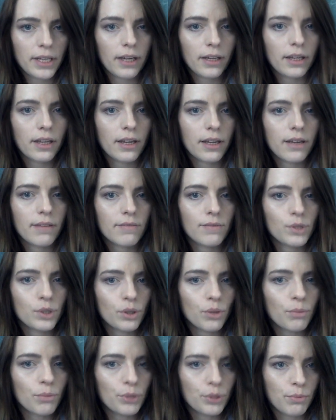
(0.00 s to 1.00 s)
jakie
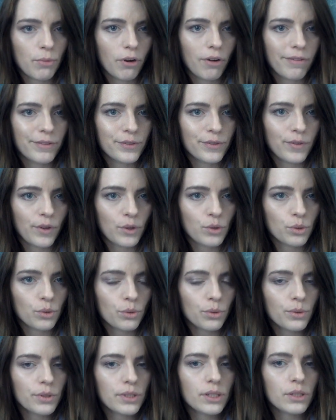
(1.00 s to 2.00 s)
wystąpić mogą w
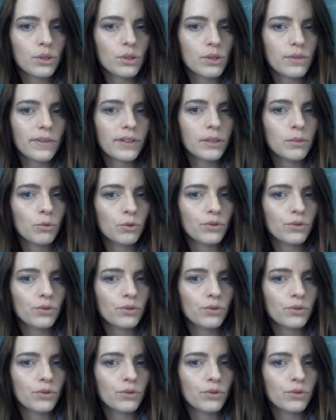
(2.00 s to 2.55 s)
związku ze stosowaniem